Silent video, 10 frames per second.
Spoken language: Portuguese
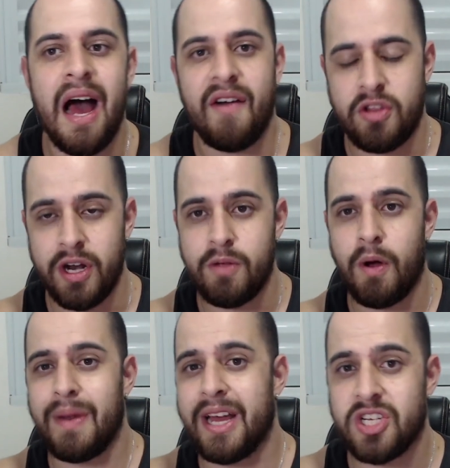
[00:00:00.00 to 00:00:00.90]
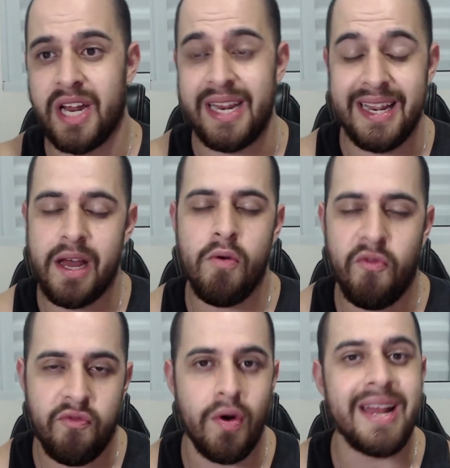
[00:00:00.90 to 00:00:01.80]
A vitória do Bob Lashley não
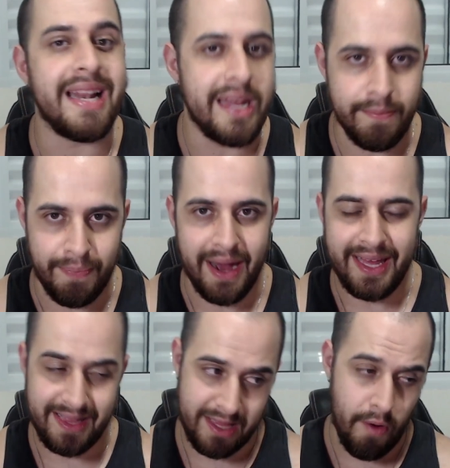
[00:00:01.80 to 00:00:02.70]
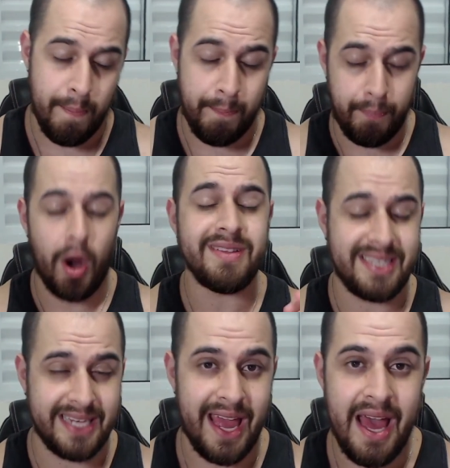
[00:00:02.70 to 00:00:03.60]
foi limpa. Então pode
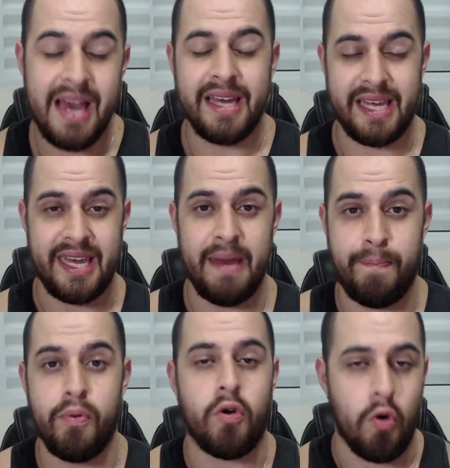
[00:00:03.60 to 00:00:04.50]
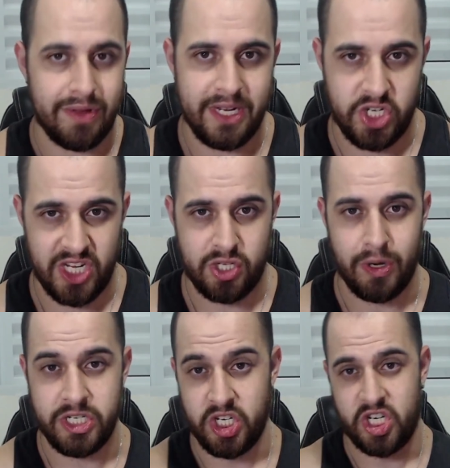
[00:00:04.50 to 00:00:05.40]
ser que por conta disso
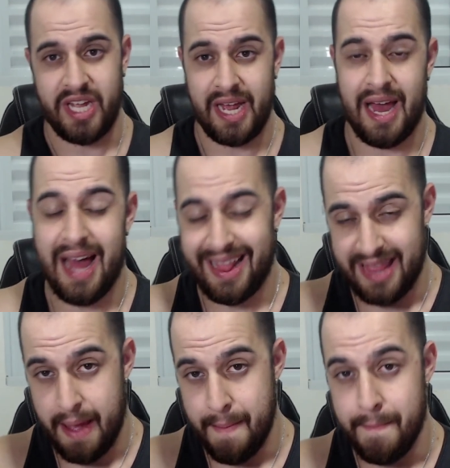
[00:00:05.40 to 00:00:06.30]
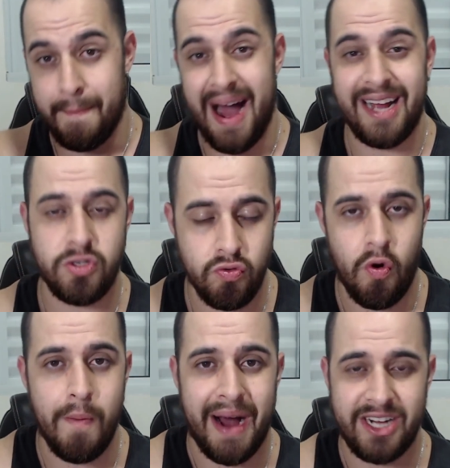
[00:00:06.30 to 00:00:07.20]
a gente tenha até mais um
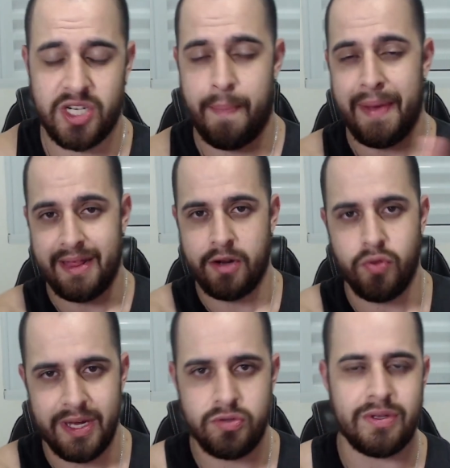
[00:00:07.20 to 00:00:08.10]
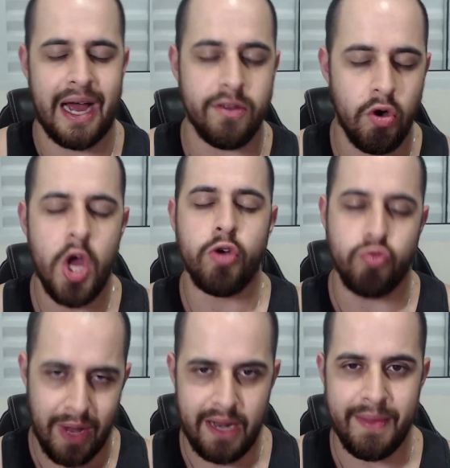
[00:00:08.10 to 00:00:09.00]
combate, dependendo do resultado
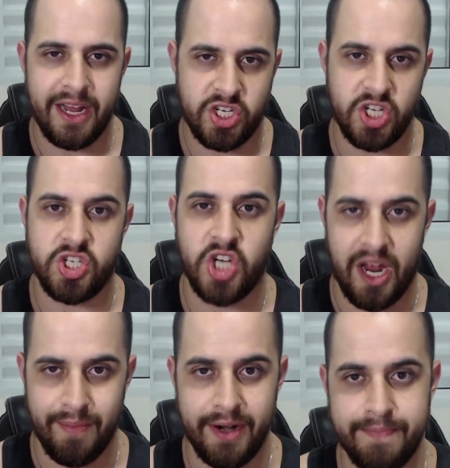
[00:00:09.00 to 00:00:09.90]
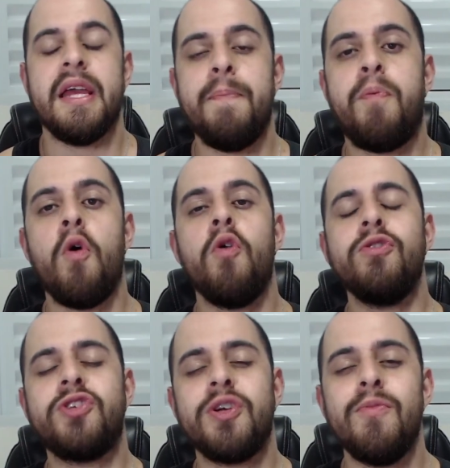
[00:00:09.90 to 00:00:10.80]
do Elimination Chamber. E por
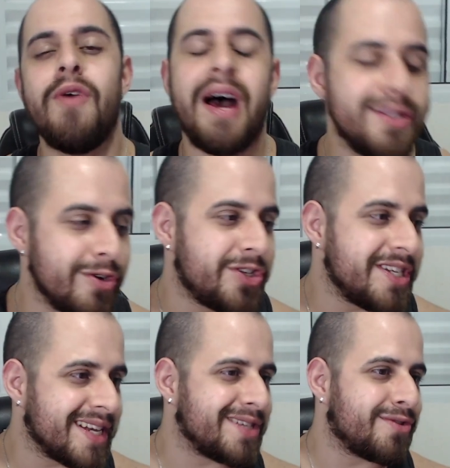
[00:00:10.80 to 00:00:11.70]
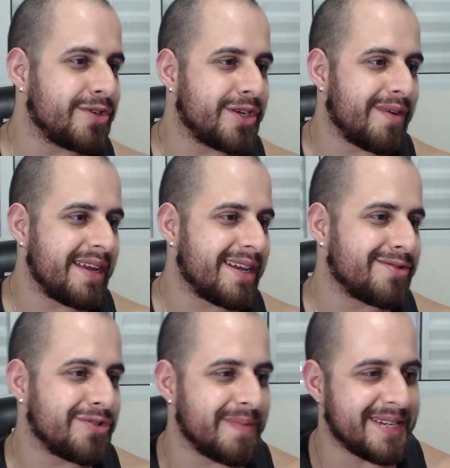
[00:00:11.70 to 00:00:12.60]
último, a notícia que surgiu aí
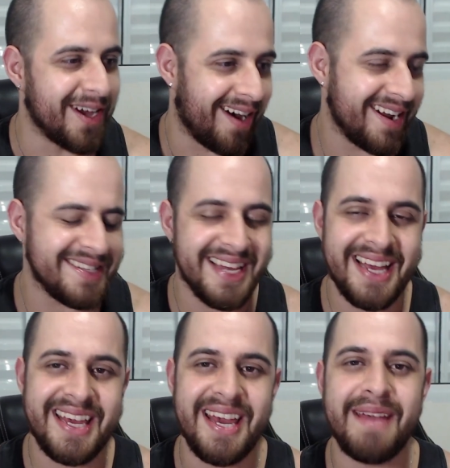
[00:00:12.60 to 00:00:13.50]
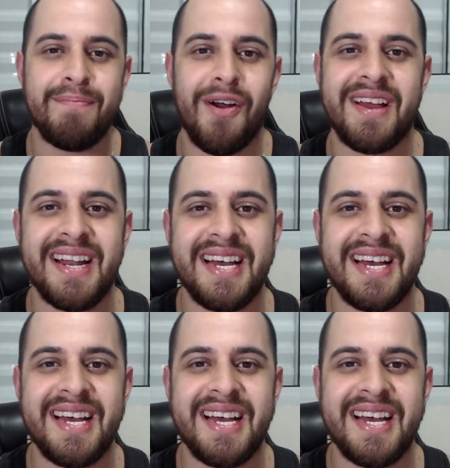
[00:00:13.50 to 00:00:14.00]
nas últimas horas é que Brock